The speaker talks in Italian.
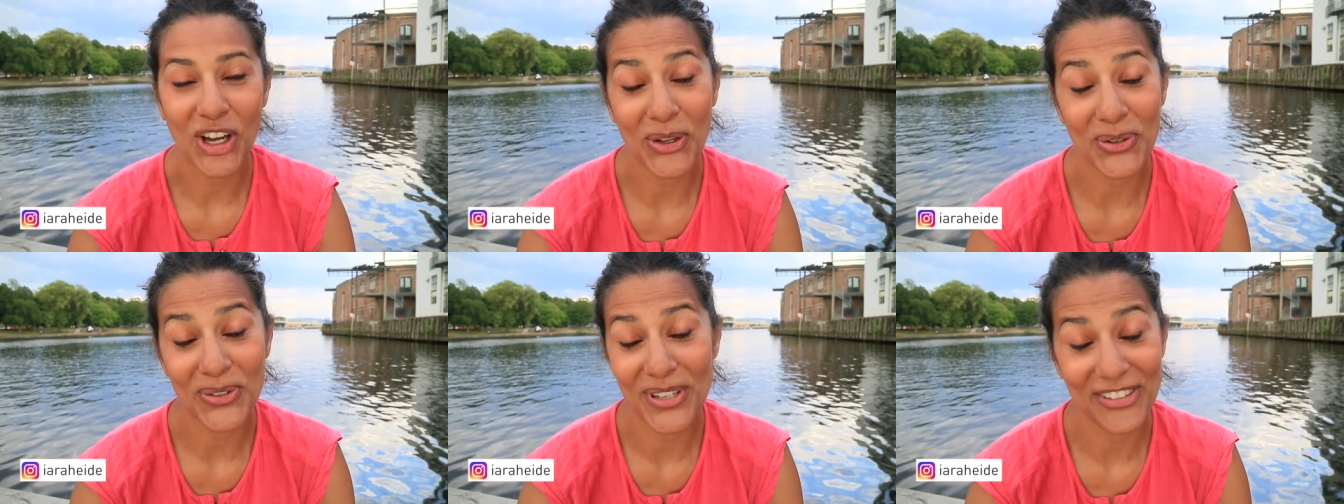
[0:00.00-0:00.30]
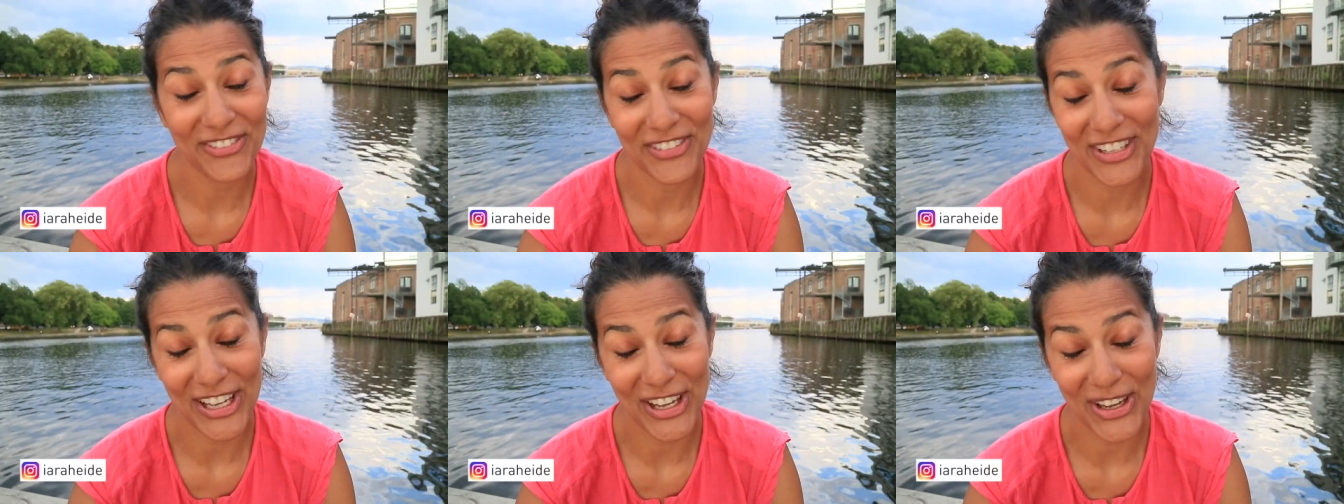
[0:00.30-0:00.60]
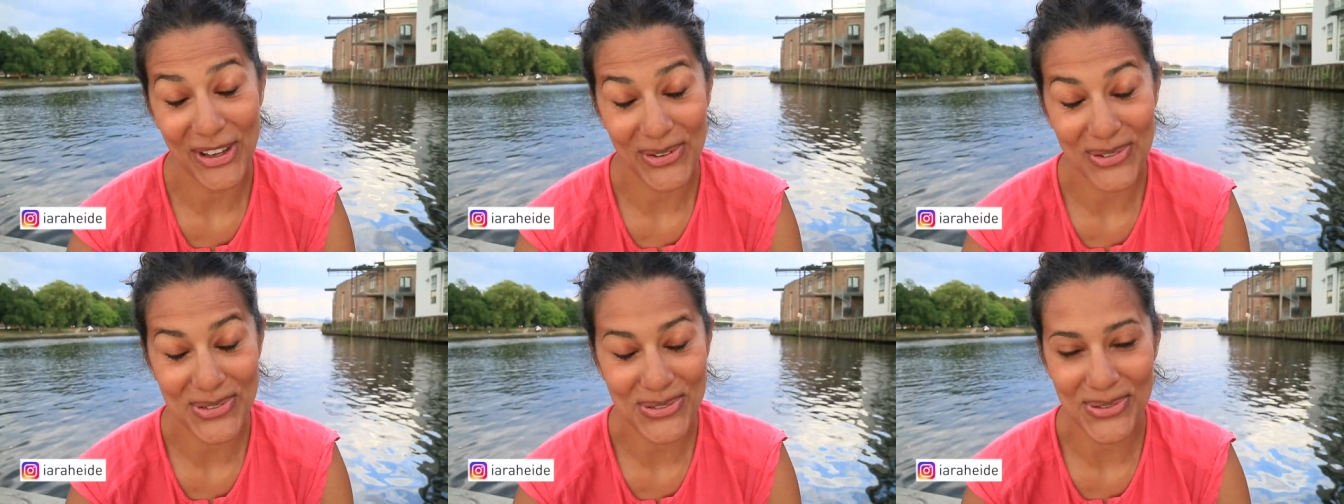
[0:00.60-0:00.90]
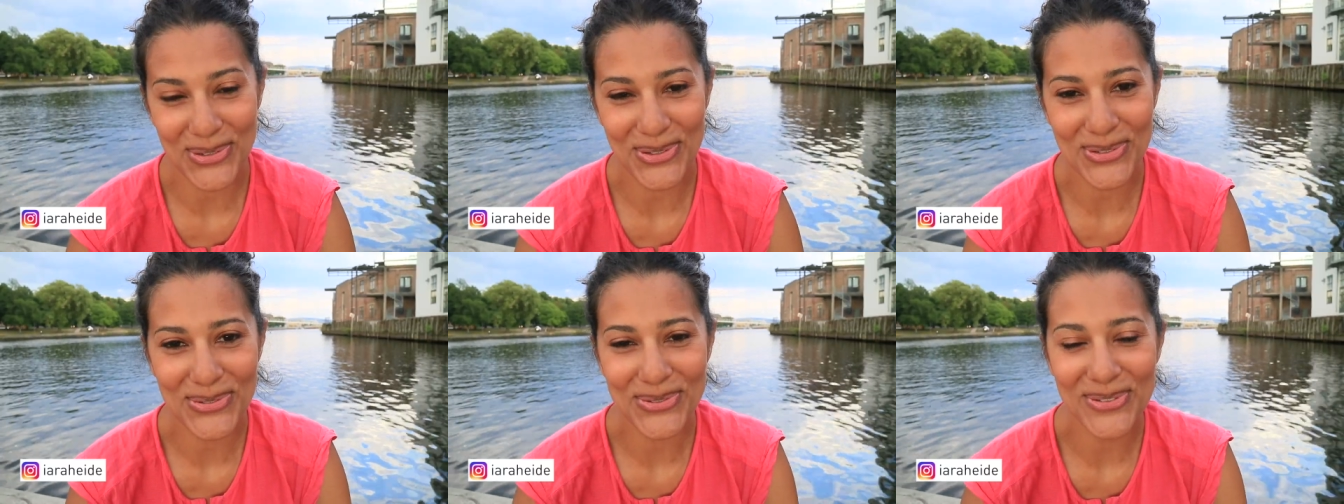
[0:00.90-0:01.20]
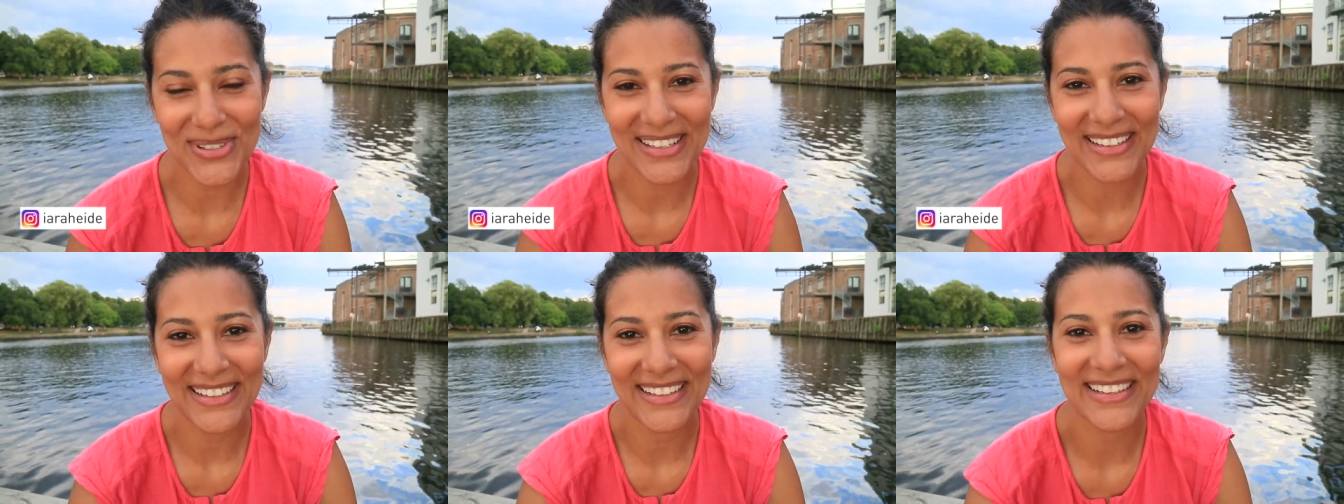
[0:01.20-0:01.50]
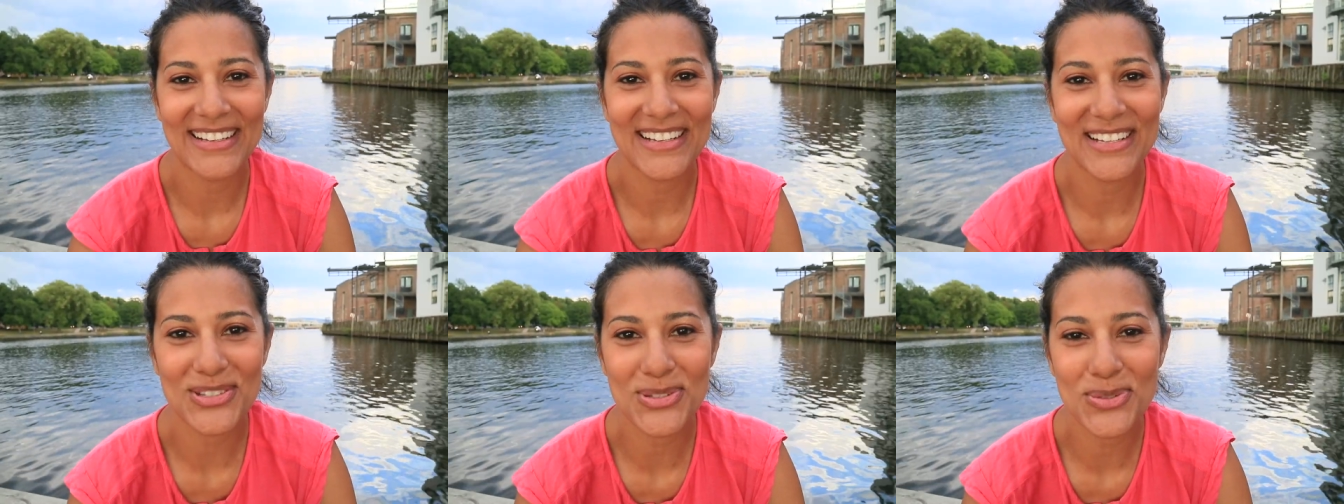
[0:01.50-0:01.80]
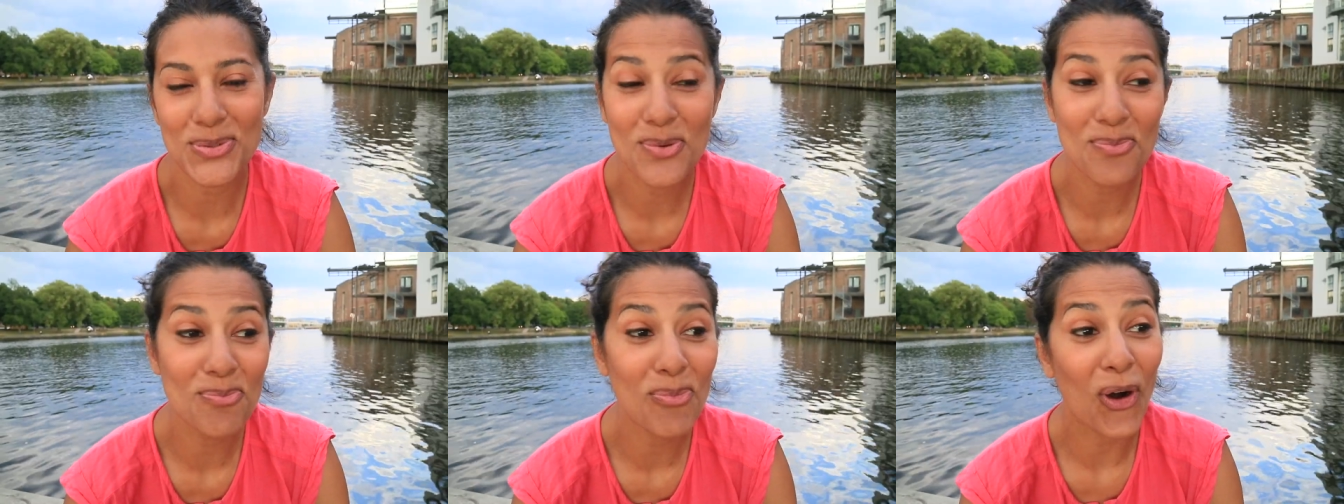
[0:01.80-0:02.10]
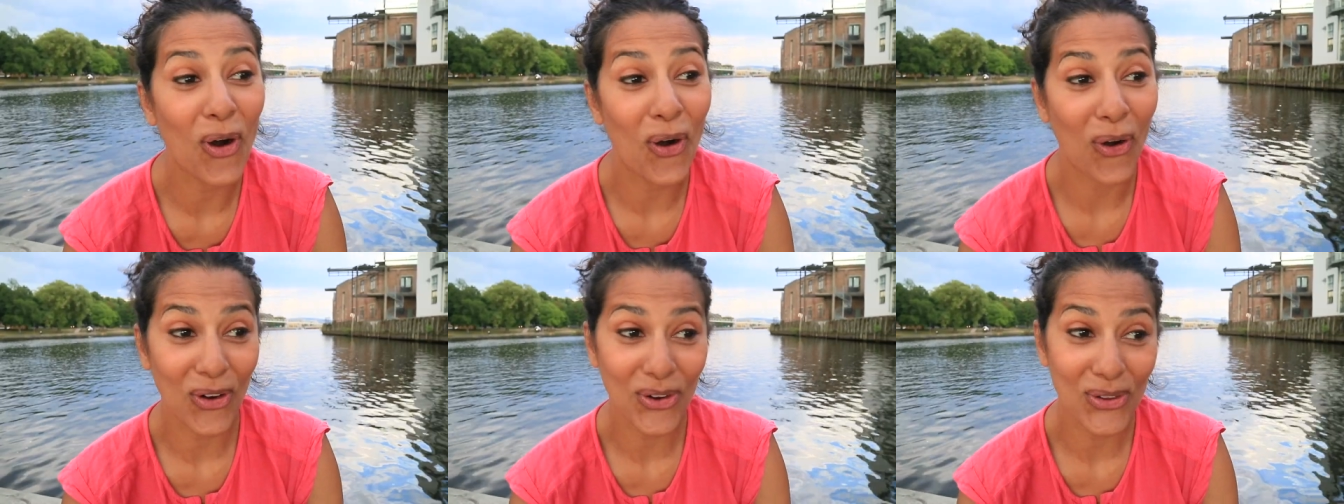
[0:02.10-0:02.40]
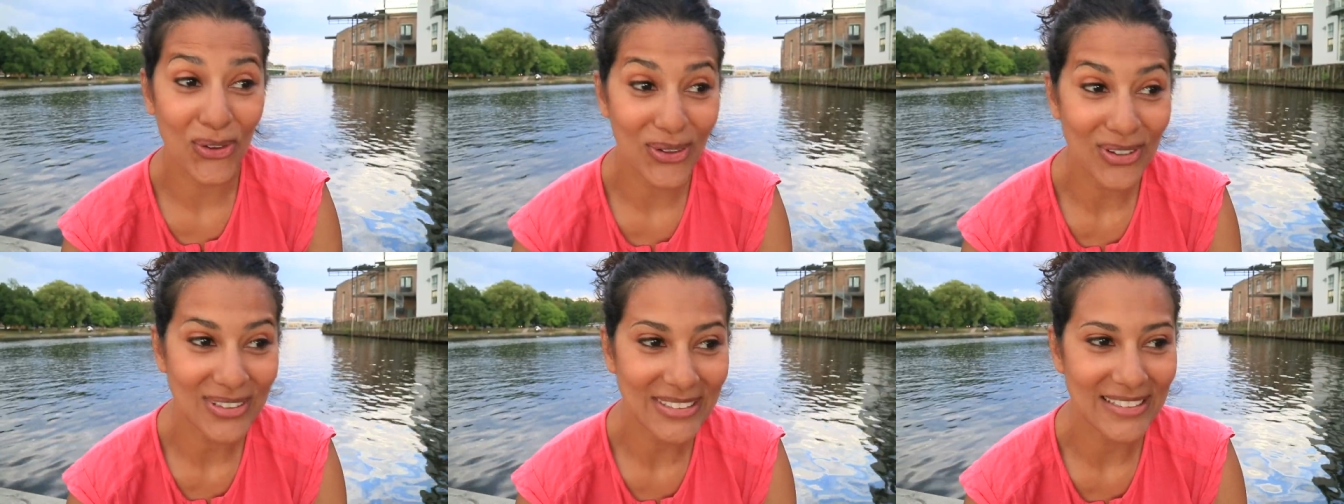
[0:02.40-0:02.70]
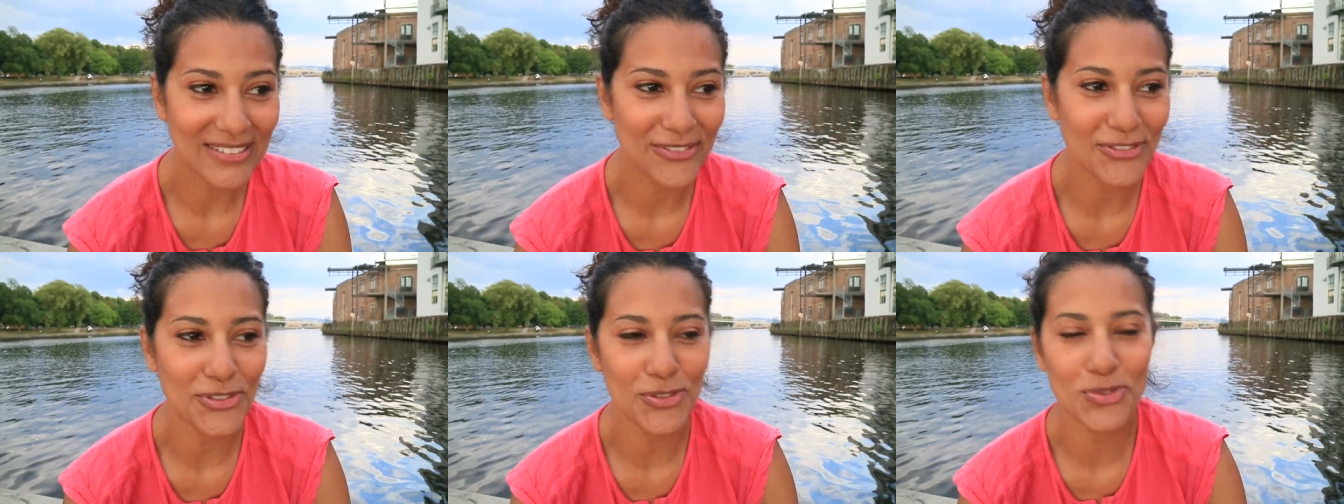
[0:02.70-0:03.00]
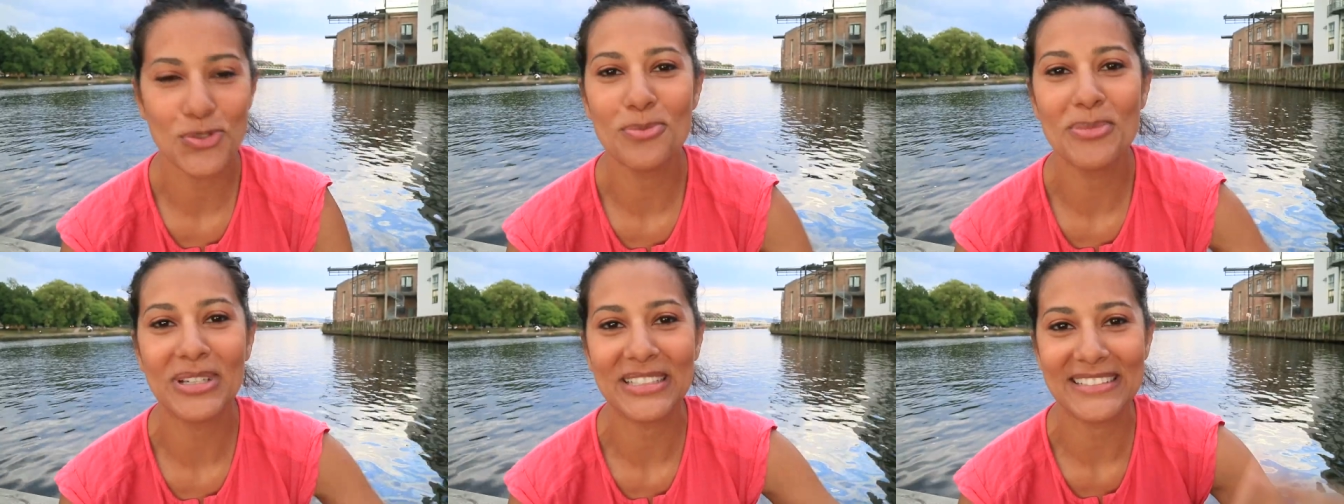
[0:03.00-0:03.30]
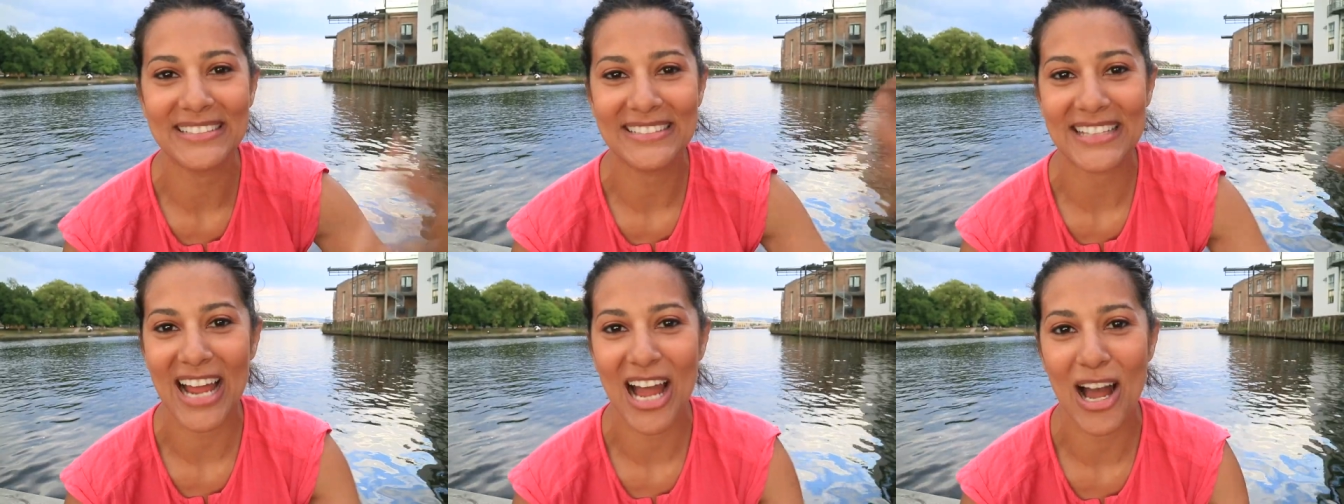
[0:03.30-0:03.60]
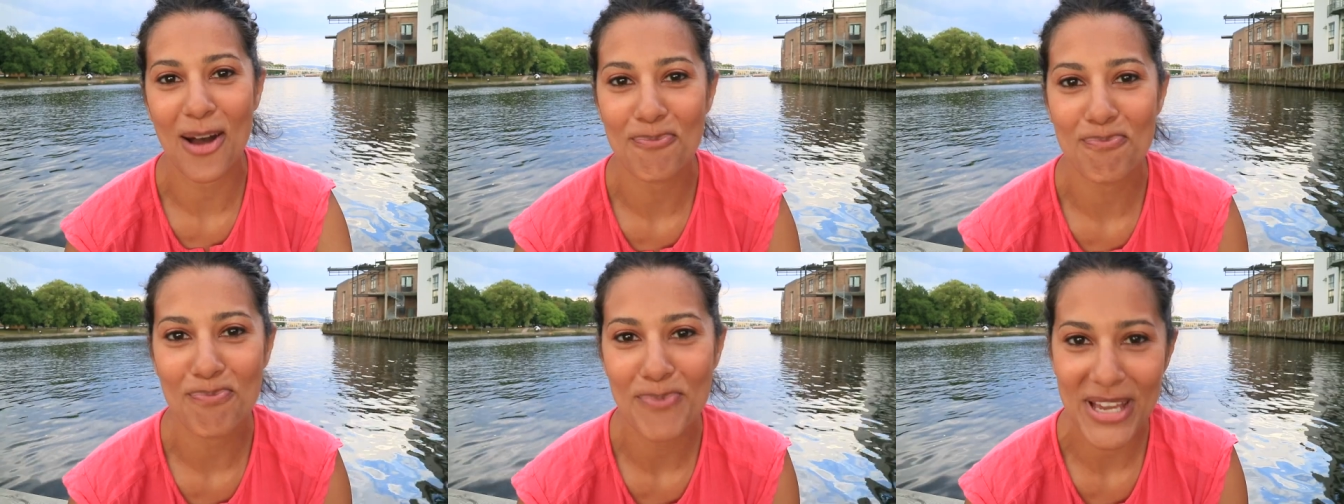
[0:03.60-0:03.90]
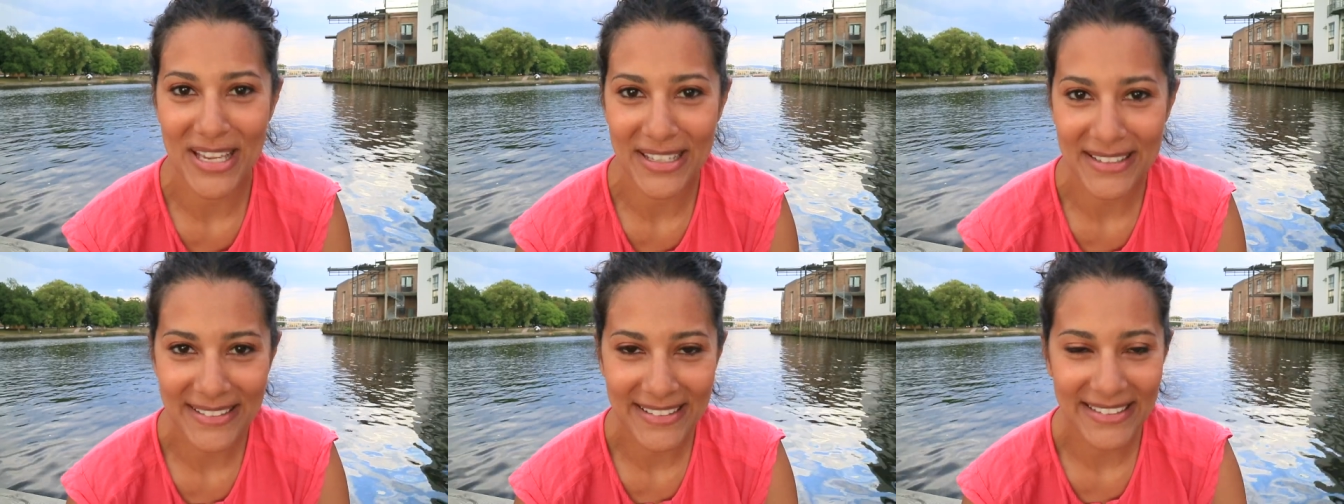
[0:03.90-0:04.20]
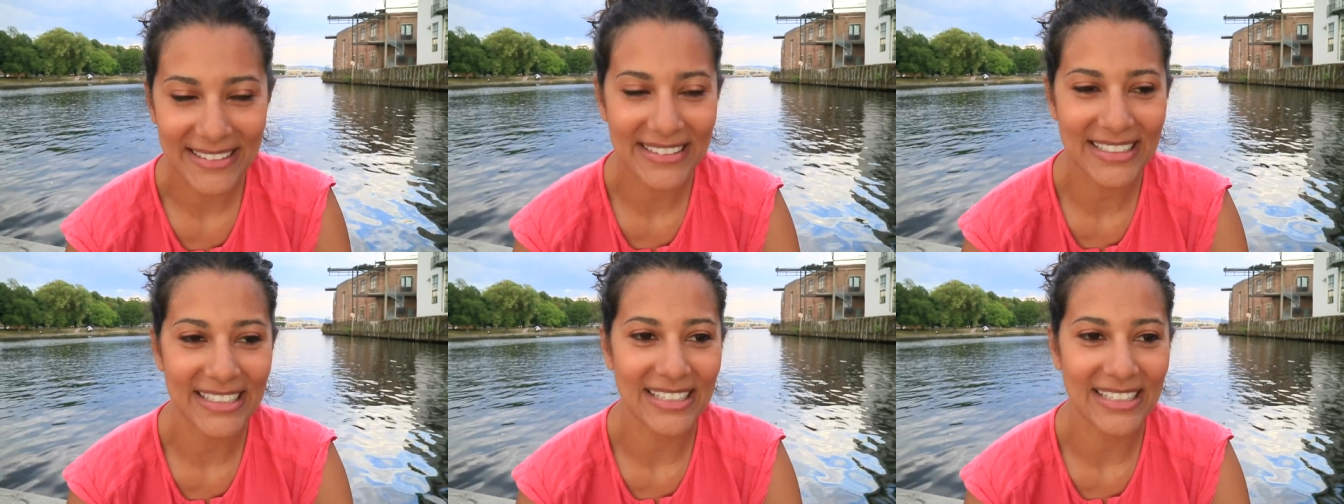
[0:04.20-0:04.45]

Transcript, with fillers: No, non è vero, sono sul, sul, molo del fiume di Drammen,